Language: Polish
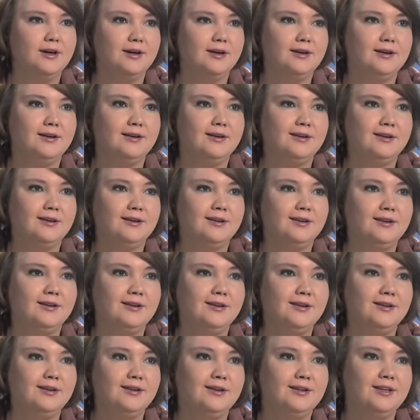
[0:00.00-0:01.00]

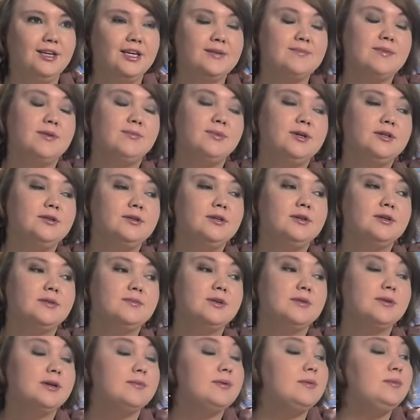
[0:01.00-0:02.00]
E, I e, chyba,
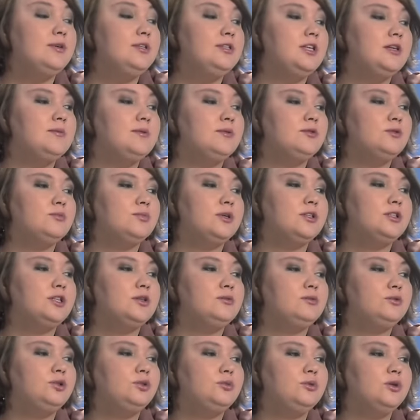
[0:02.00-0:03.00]
chyba minister Mariusz
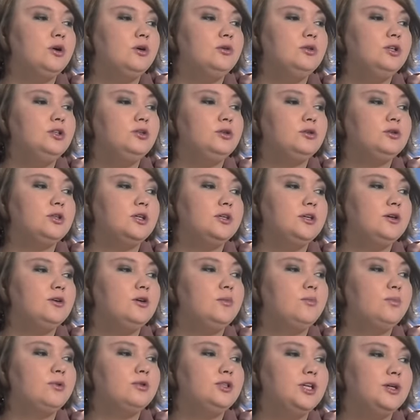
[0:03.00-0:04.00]
Błaszczak usiłuje odejść od
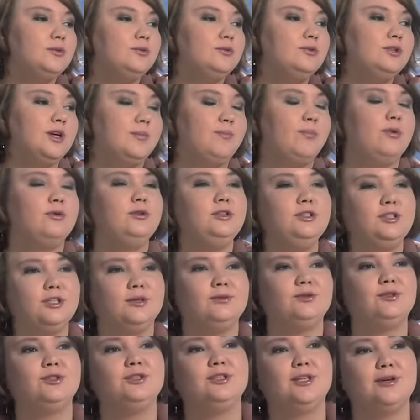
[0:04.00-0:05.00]
takiego podziału na
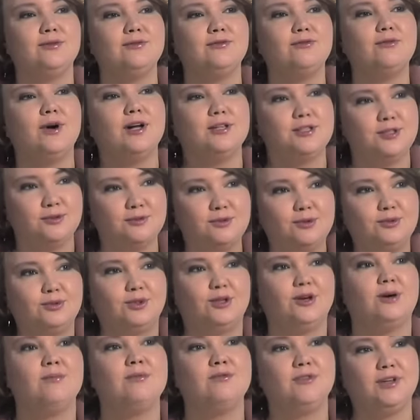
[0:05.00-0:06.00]
policję, czyli tę władzę,
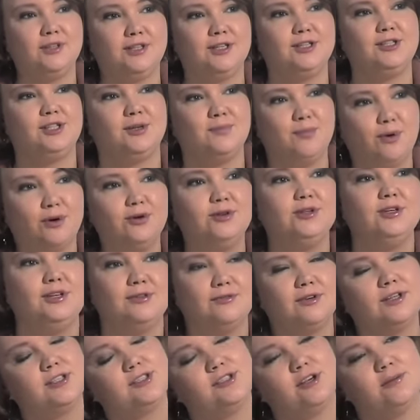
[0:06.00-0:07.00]
której obywatel się boi i
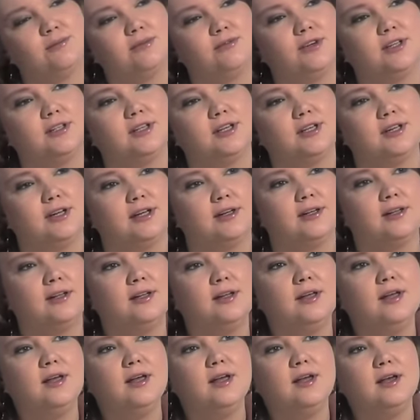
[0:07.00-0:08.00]
właśnie obywatela.
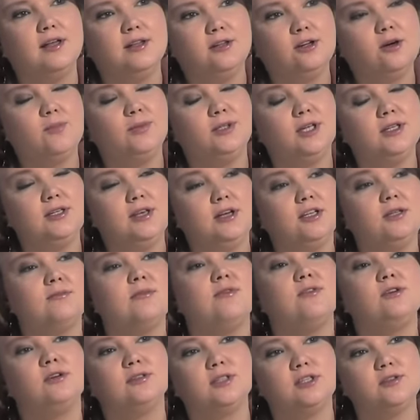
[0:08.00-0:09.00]
Tylko pytanie, jak to
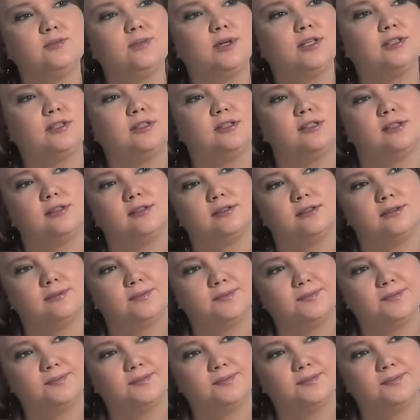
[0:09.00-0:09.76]
ma wyglądać w praktyce?